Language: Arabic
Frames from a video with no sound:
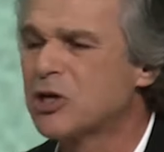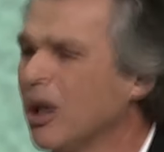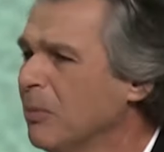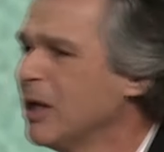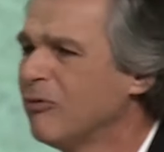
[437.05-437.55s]

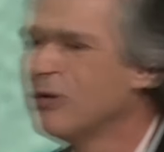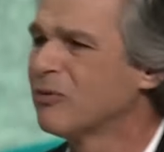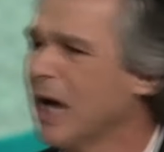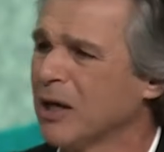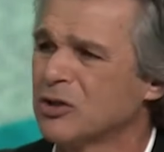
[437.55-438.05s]
في
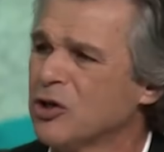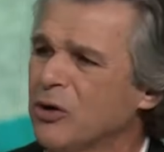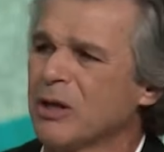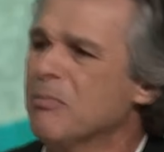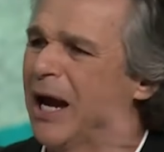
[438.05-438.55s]
التقدم
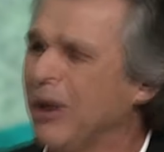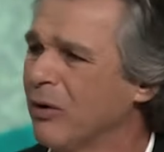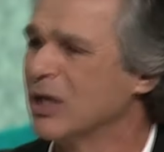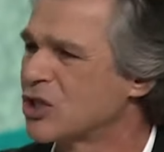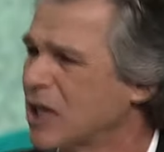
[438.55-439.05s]
للأمام
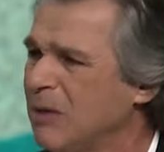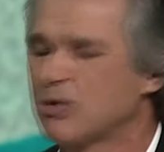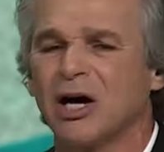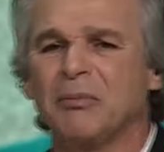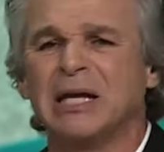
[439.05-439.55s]
حتى وكان
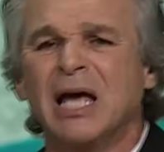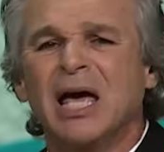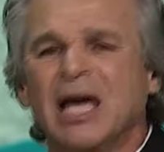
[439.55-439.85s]
عندك